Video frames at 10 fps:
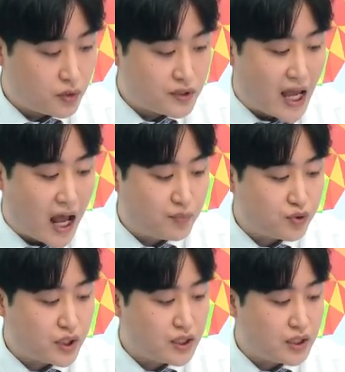뭐
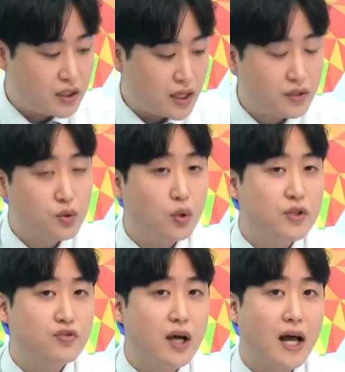4분기에는
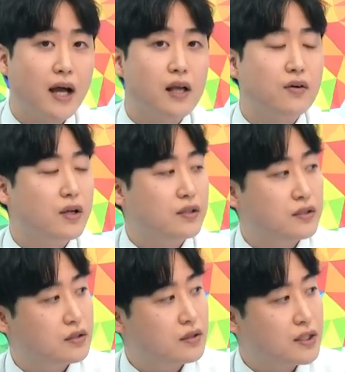소비주가 강할
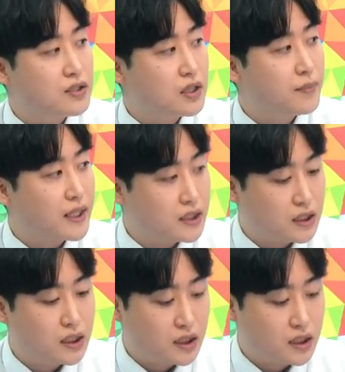거라는 예측이 많이